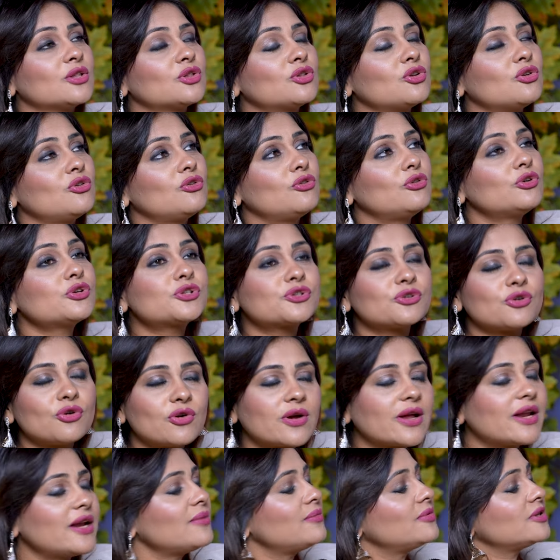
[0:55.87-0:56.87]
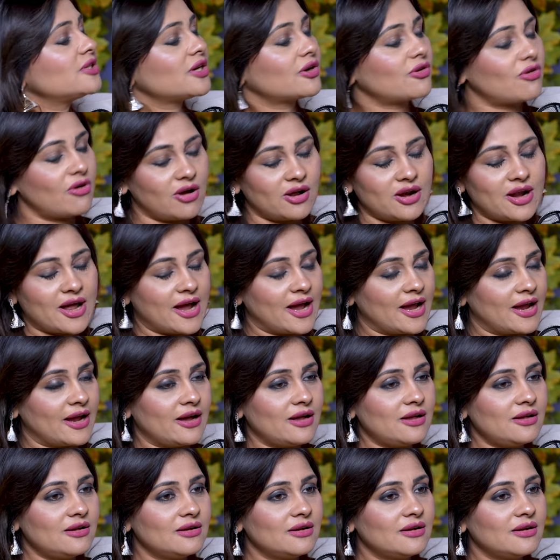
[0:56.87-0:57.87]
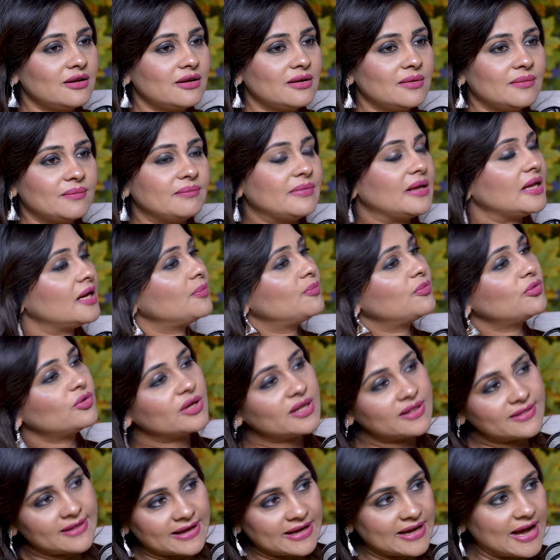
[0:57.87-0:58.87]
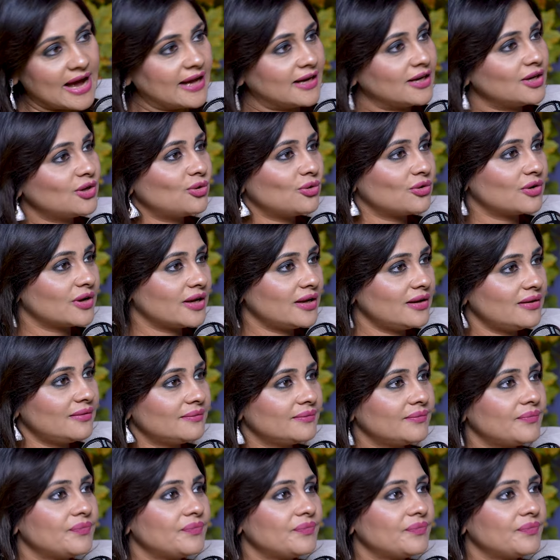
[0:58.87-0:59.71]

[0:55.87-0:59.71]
तो उस शो के लिए मुझे कॉल आया मेरी पूरी तैयारी हो गई